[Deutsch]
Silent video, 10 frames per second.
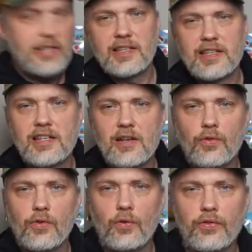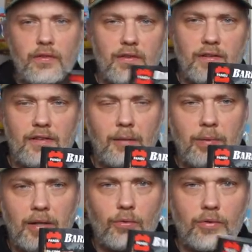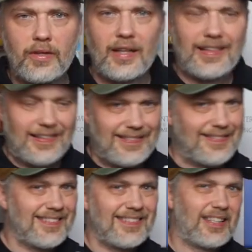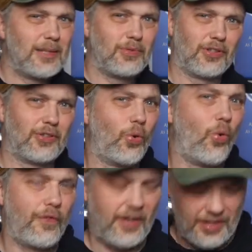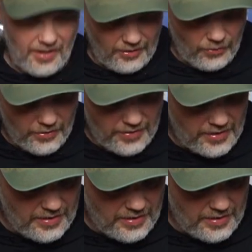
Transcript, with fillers: Die sehen genauso aus wie diese Deckblatt und sind keine besonders hochwertigen Kartons.